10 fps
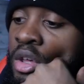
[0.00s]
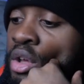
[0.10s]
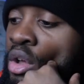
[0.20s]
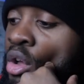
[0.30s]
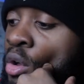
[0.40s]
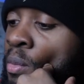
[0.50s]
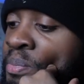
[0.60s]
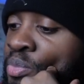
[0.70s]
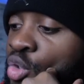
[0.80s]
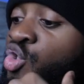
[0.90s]
euh,
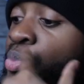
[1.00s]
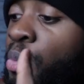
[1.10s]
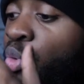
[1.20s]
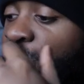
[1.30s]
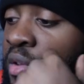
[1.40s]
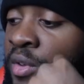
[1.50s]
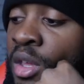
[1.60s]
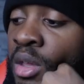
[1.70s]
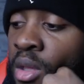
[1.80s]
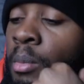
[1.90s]
je peux
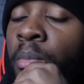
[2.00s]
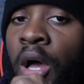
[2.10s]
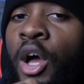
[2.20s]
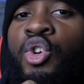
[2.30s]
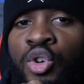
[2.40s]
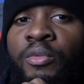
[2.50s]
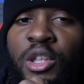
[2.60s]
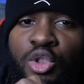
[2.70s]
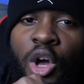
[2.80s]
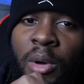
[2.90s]
motiver, ben je vais
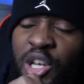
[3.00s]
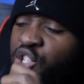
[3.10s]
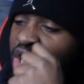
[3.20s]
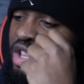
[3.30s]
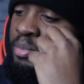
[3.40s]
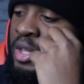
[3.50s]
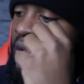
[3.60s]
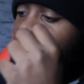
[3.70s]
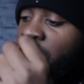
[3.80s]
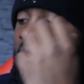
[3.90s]
être normal.
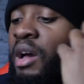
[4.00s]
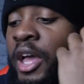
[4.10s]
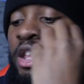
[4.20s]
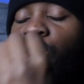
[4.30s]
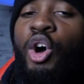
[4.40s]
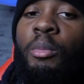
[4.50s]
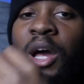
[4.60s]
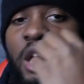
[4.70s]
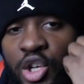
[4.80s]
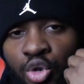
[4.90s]
J'aspire à être
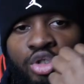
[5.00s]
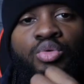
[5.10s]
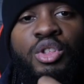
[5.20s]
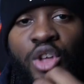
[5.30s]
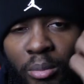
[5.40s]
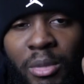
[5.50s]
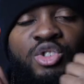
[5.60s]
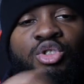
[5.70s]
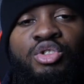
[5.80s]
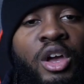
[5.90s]
normal et je suis normal,
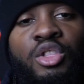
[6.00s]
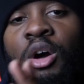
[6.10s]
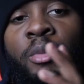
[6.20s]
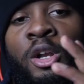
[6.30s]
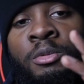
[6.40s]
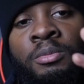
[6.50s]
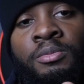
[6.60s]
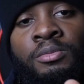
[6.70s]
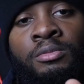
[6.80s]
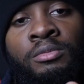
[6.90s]
je serai normal.
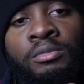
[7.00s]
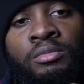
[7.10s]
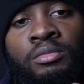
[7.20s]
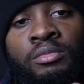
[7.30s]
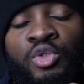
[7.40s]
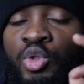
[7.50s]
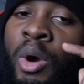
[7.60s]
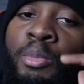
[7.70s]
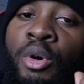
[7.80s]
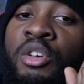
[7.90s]
Du
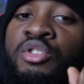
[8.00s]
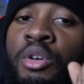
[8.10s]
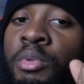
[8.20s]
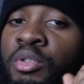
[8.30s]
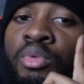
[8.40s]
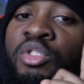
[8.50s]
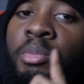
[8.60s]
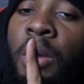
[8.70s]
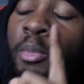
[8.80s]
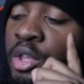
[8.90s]
moins pour l'instant, parce qu'on ne sait
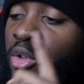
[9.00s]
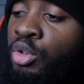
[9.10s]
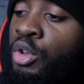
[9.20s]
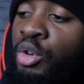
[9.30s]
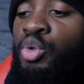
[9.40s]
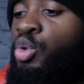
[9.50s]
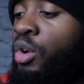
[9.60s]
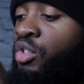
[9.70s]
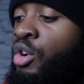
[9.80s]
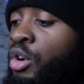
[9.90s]
pas. Peut-être que dans
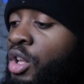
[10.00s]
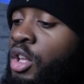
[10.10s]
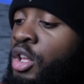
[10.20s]
2-3 ans,